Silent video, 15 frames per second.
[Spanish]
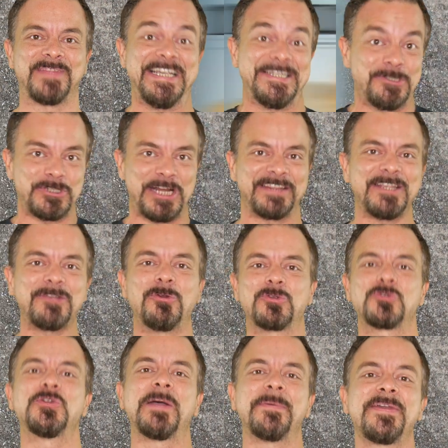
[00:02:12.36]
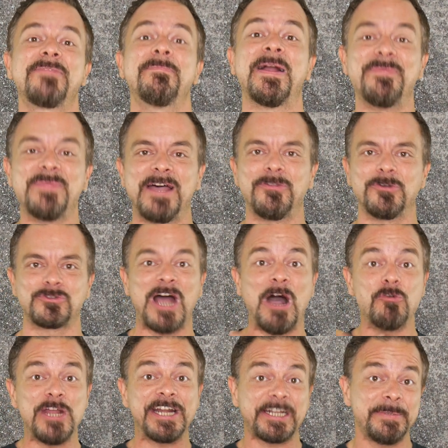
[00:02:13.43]
Estos artículos, una vez mandados a
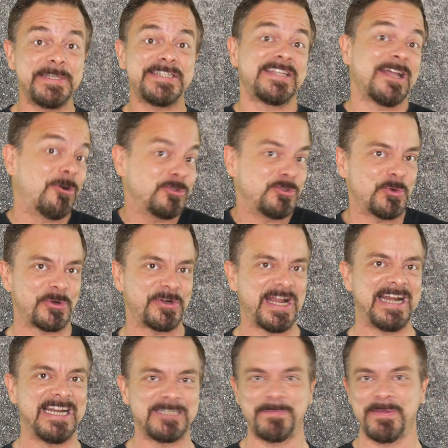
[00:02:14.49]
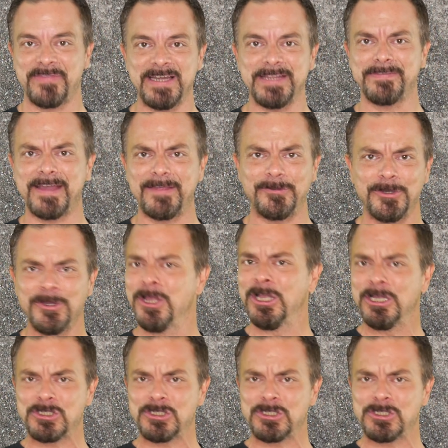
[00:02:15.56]
una revista o journal especializado,